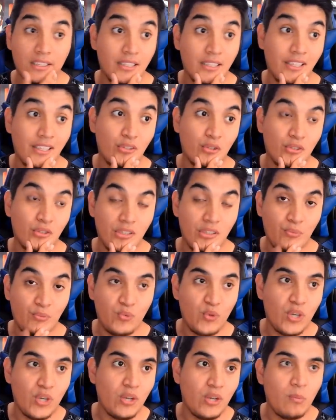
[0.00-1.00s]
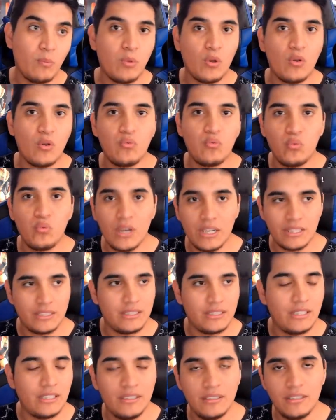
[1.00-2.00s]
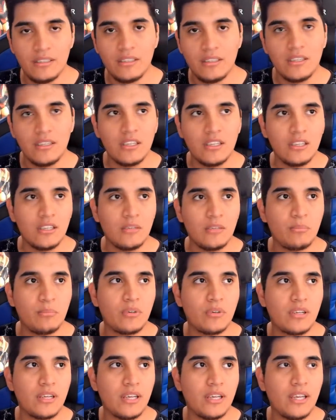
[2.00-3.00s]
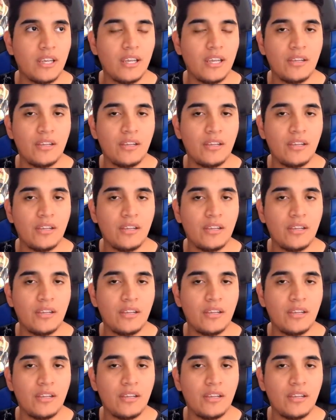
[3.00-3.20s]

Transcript: Y eso sí fue un poco fuerte, porque